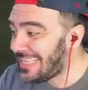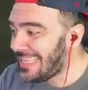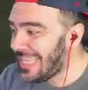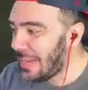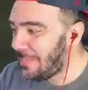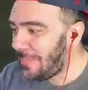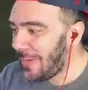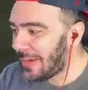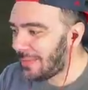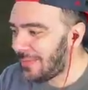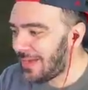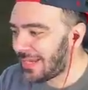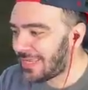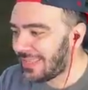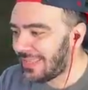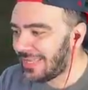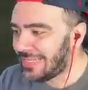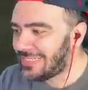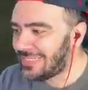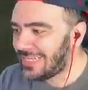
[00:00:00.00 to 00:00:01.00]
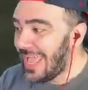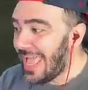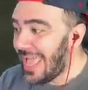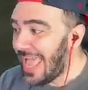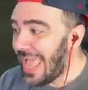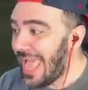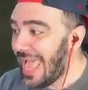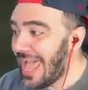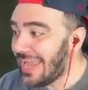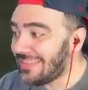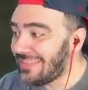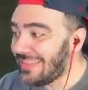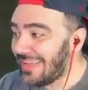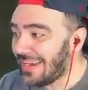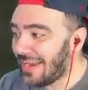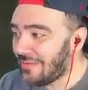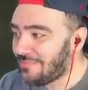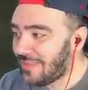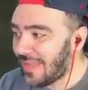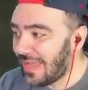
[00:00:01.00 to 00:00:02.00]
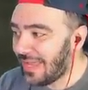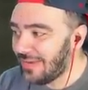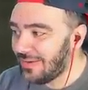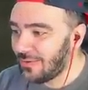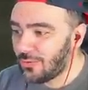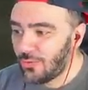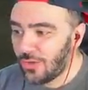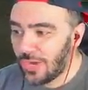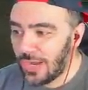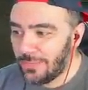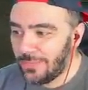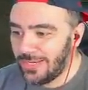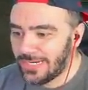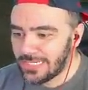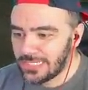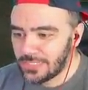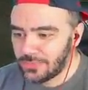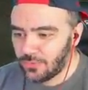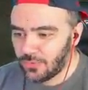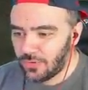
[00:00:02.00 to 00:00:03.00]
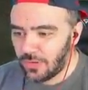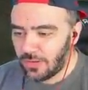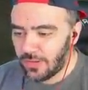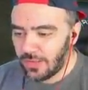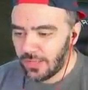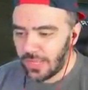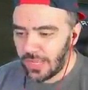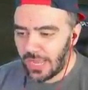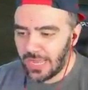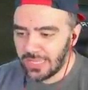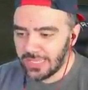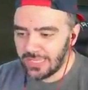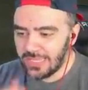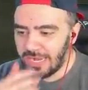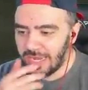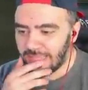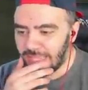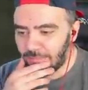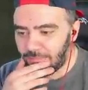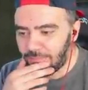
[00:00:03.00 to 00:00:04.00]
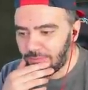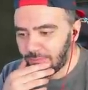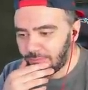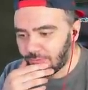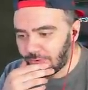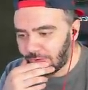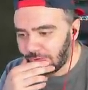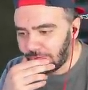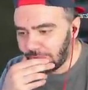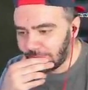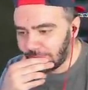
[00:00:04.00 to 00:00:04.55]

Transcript: yapalım arkadaşlar. Her taraftan görebiliriz bunu. Hangi renk yapayım bunu?